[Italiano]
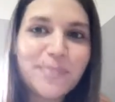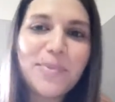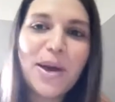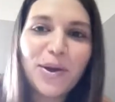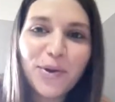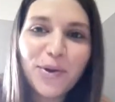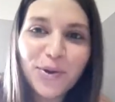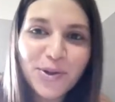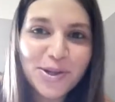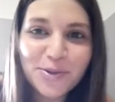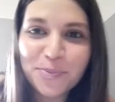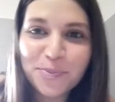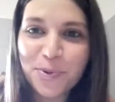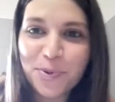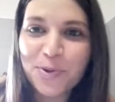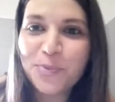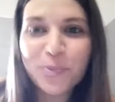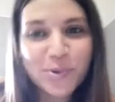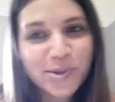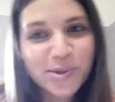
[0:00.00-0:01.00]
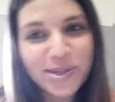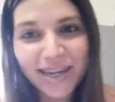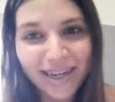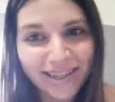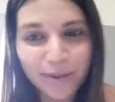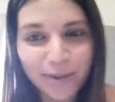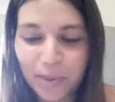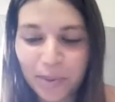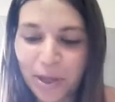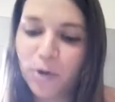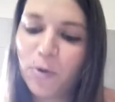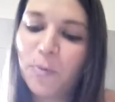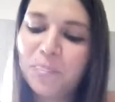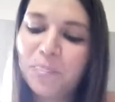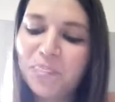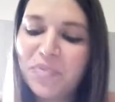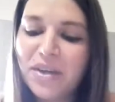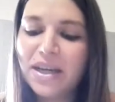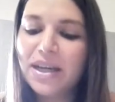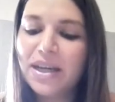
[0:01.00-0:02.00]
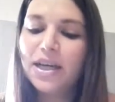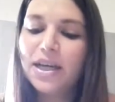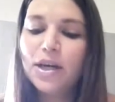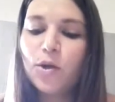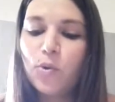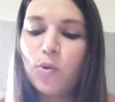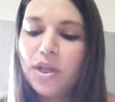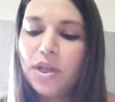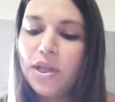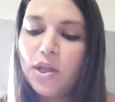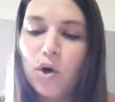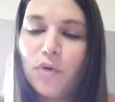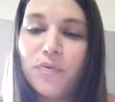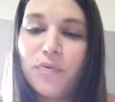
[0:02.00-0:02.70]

meglio dimostrate meno. E quindi ho